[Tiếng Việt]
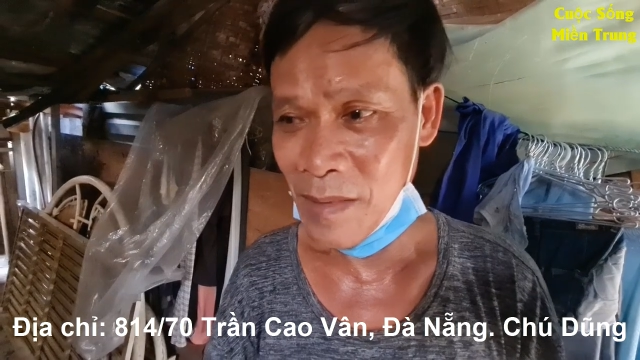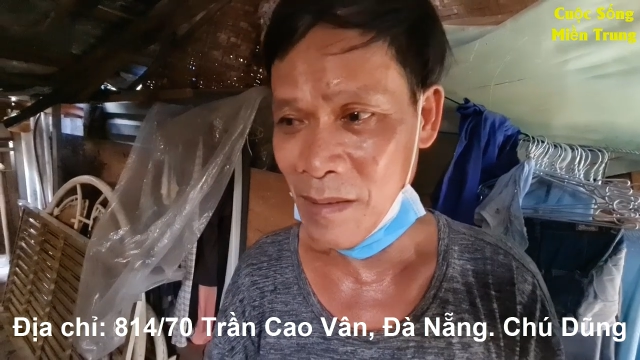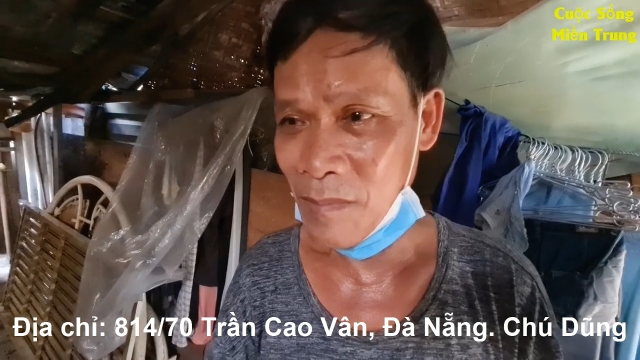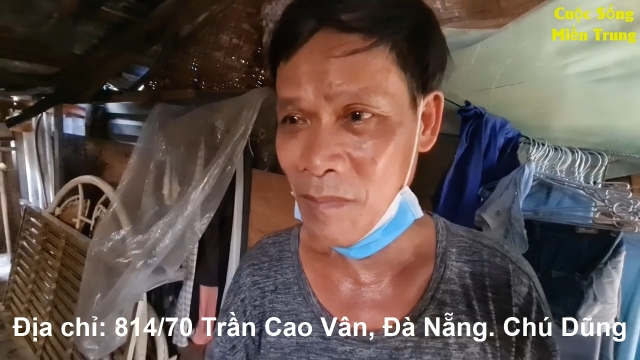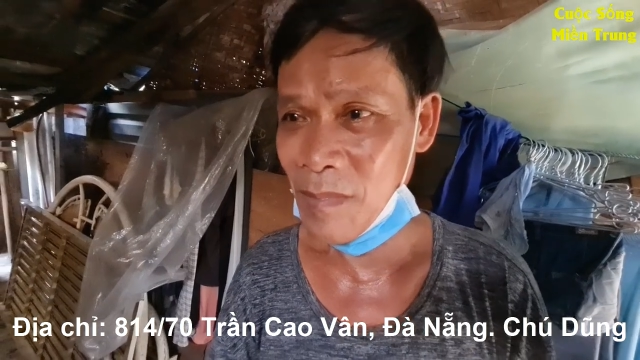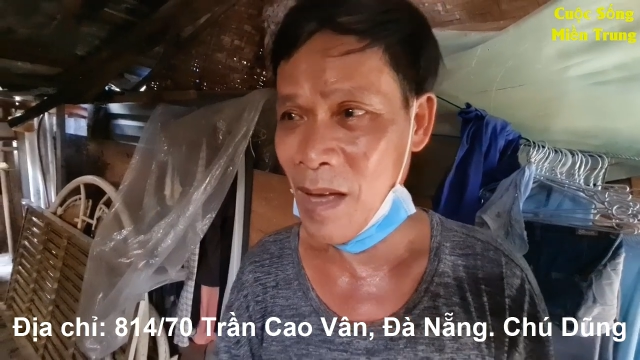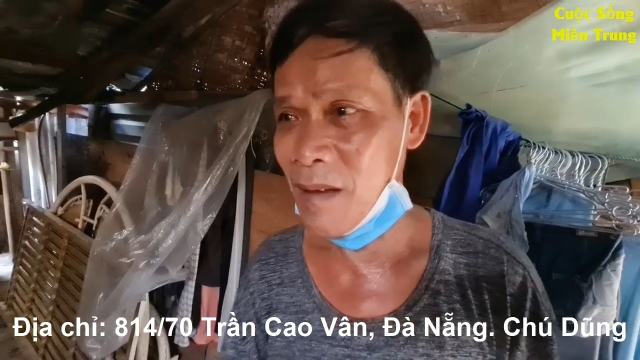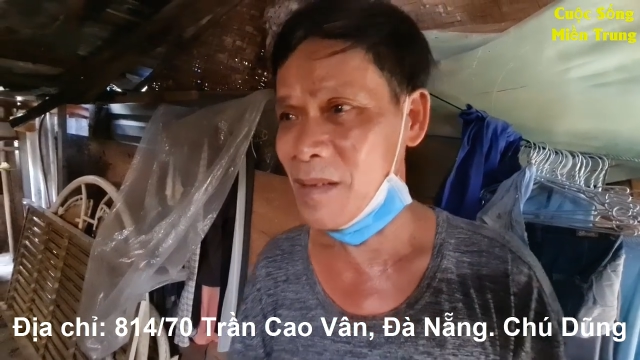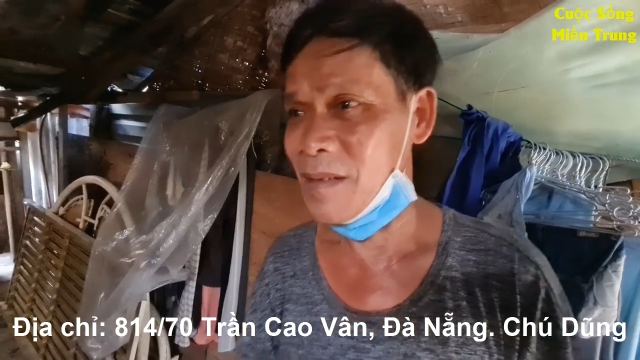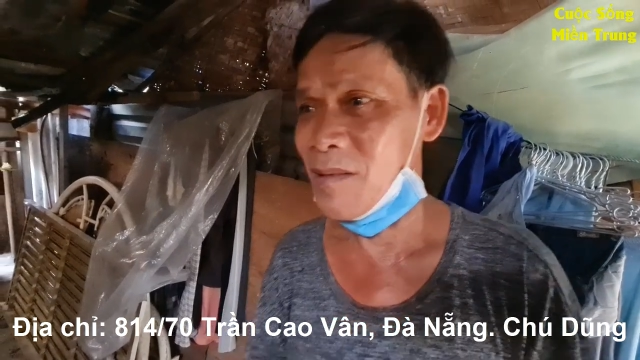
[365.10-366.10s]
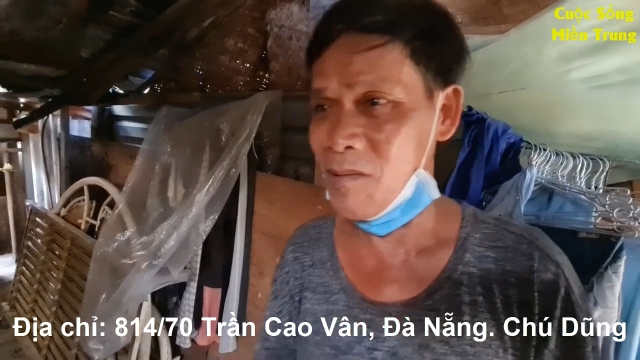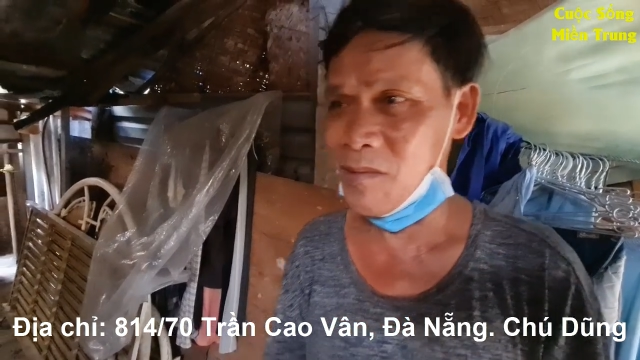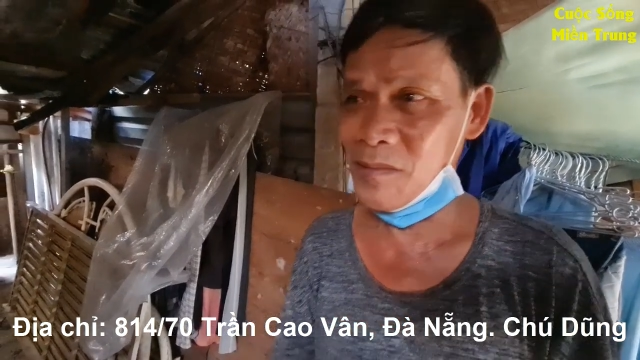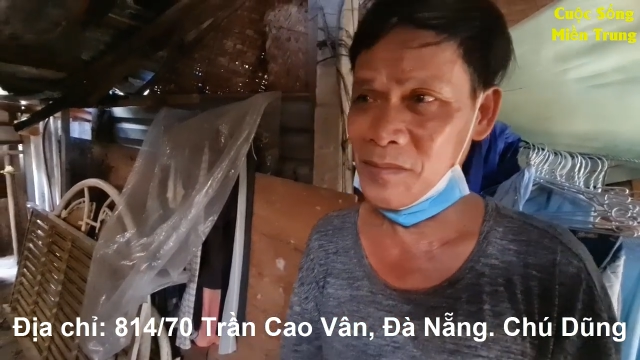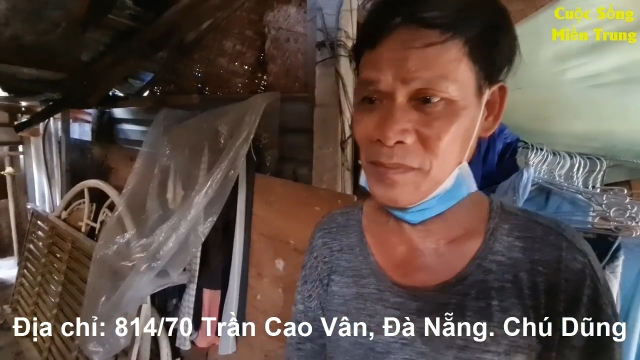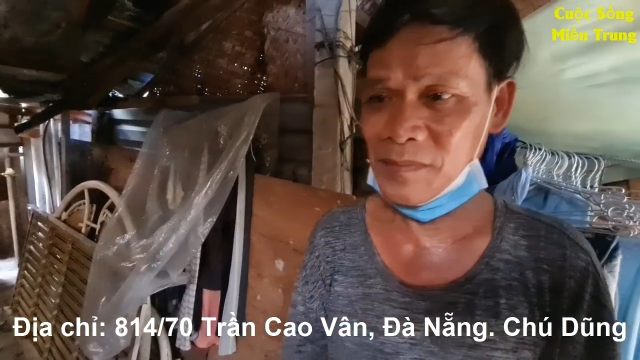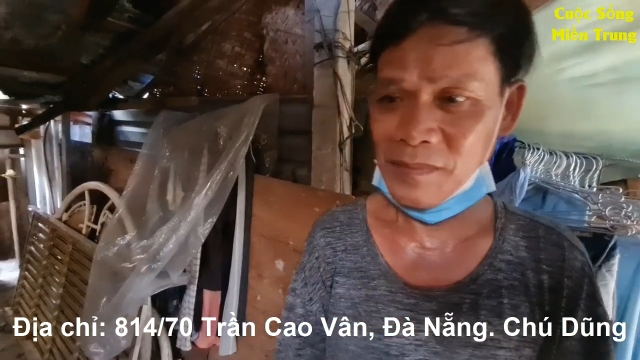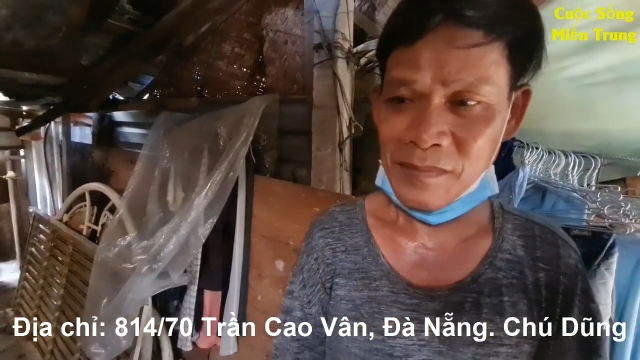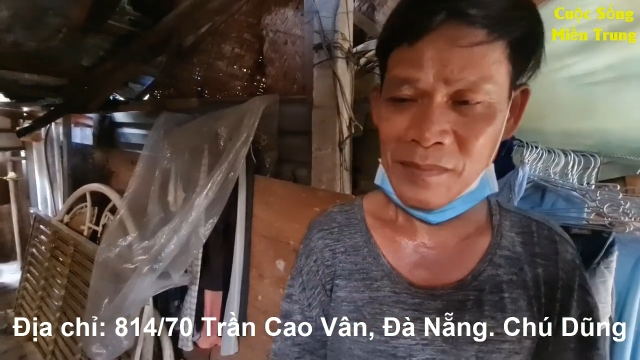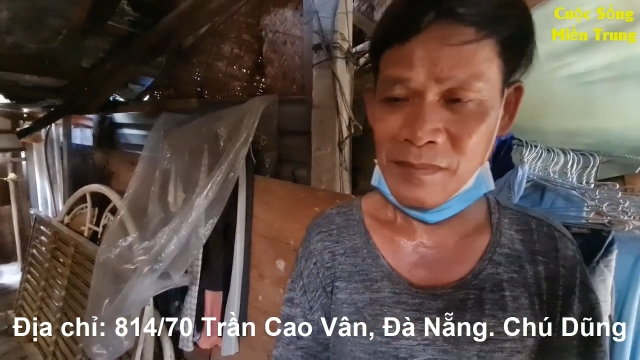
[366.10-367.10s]
không có thì khổ.
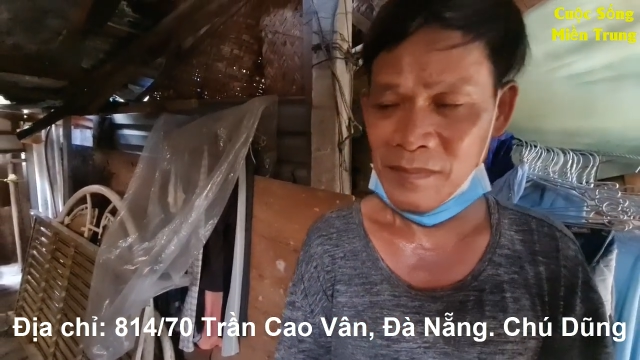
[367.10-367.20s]
Dạ.